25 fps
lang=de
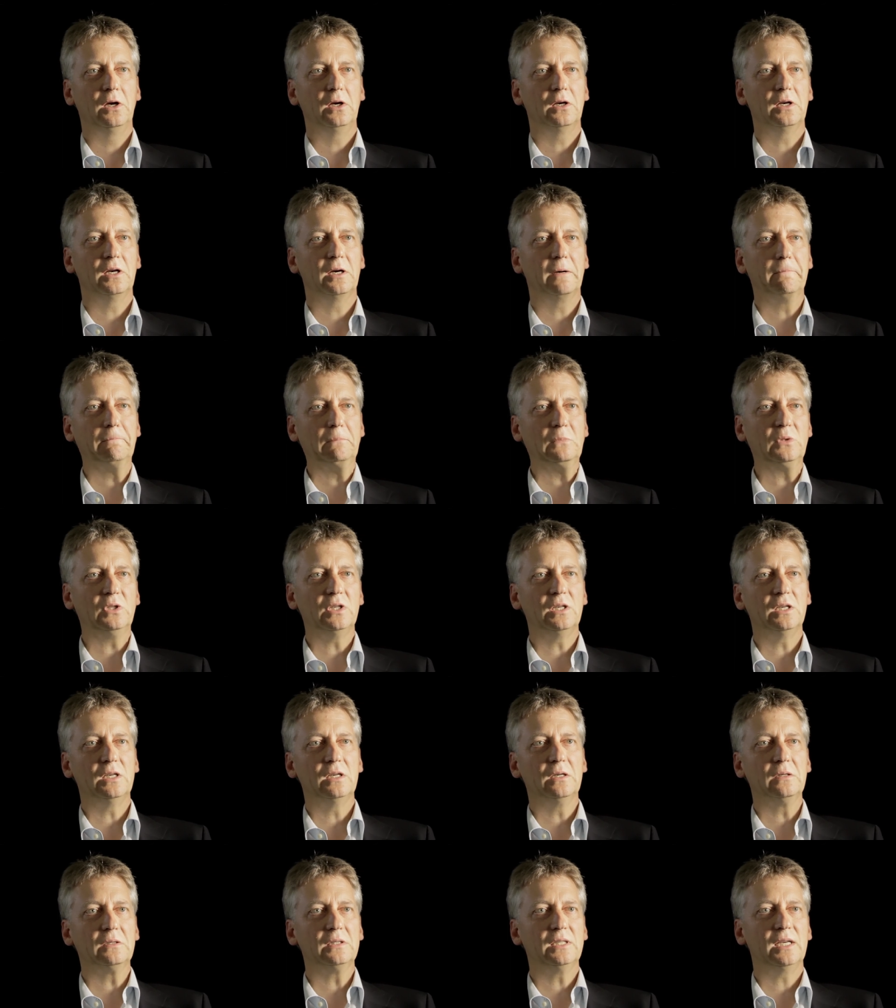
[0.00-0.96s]
ähm,
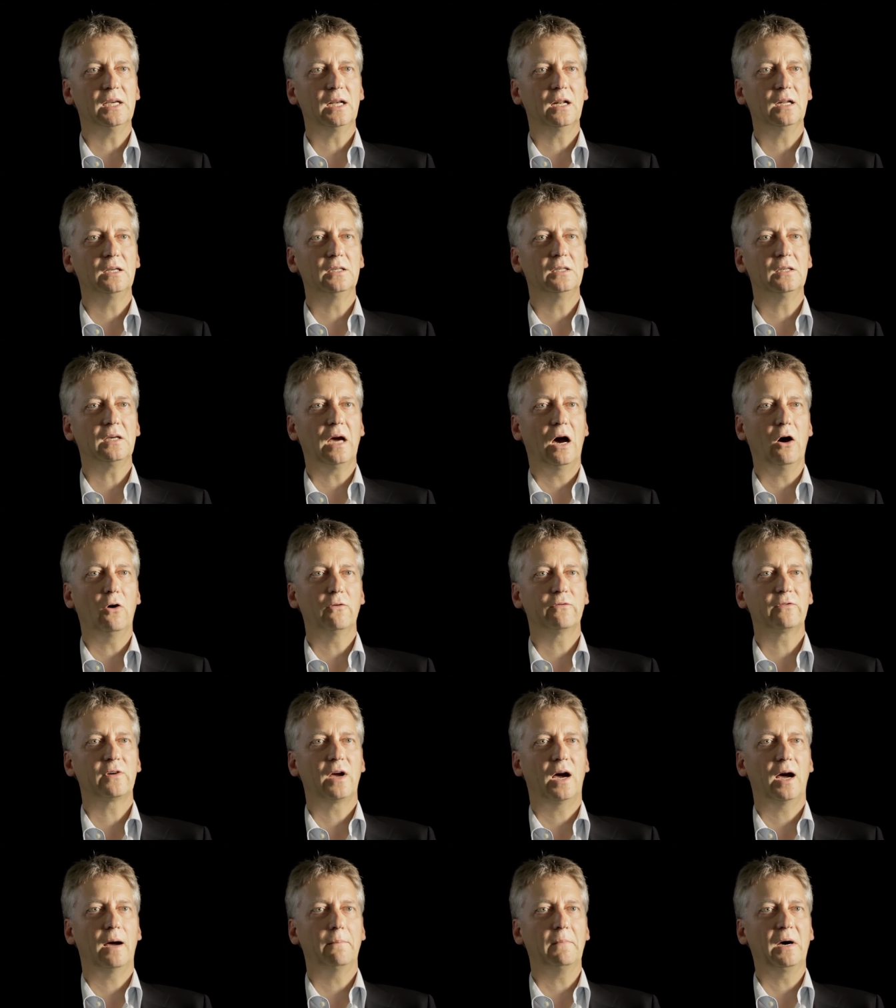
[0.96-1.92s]
die täglich
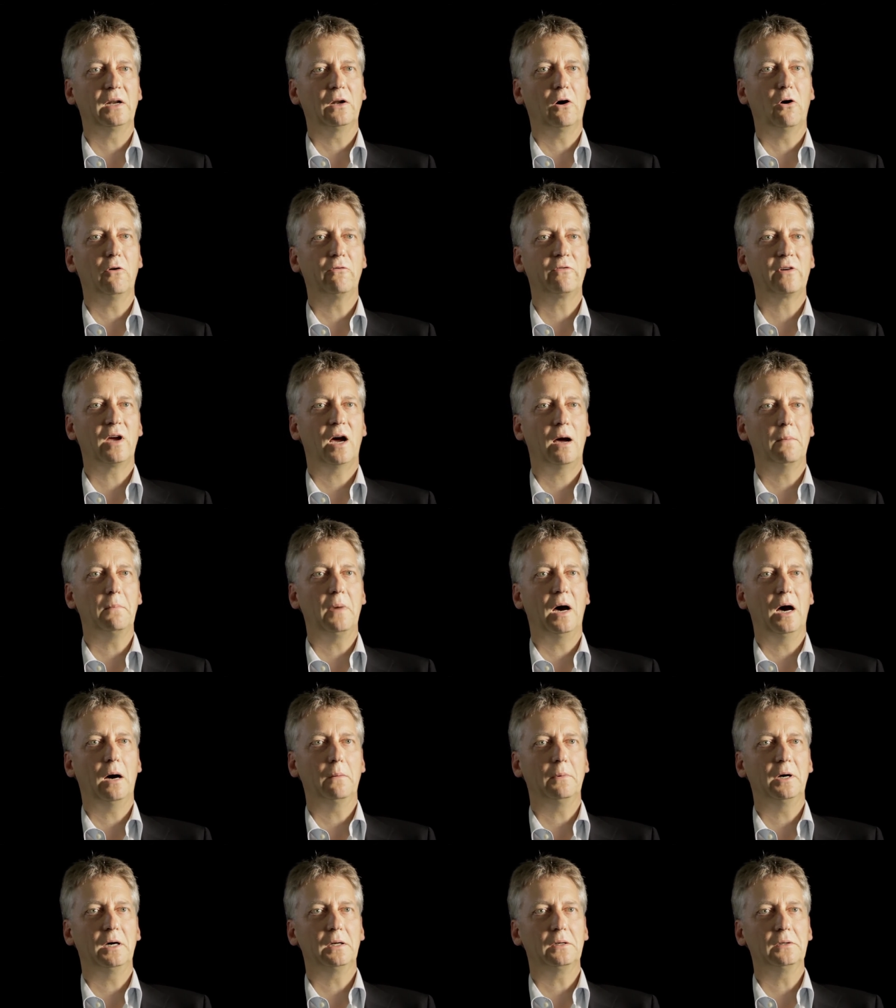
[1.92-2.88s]
Aufgaben an Aufgaben
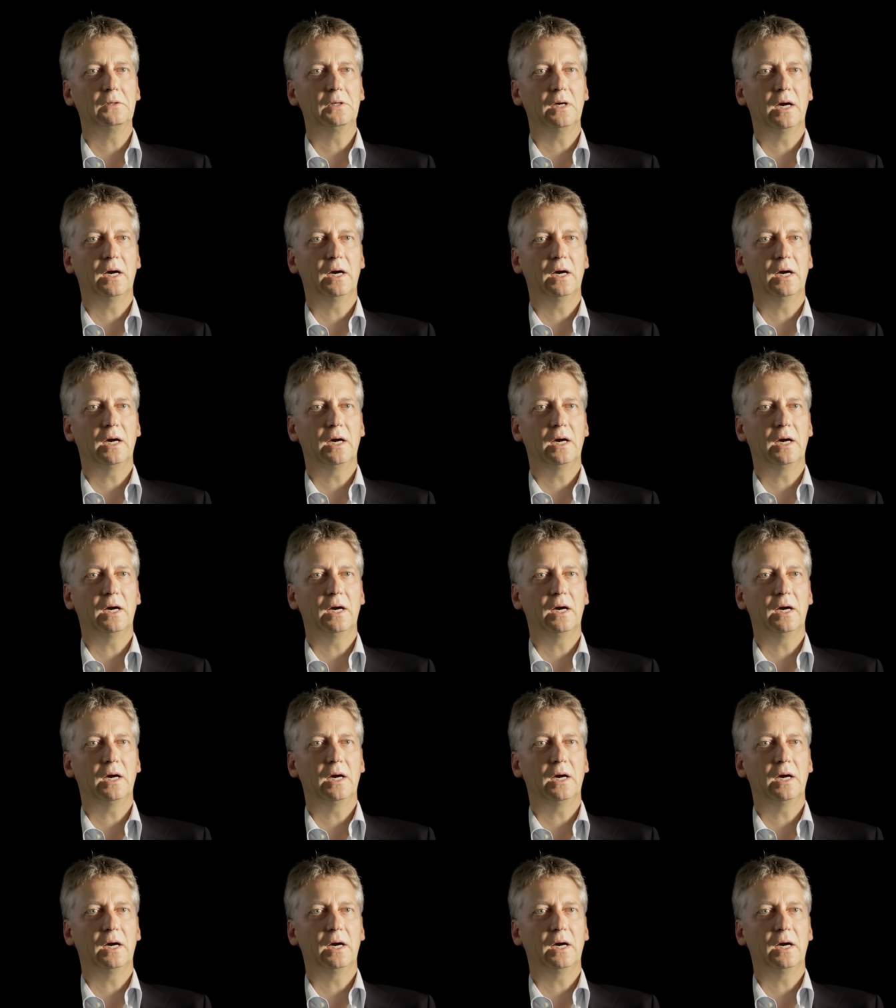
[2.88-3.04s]
arbeiten,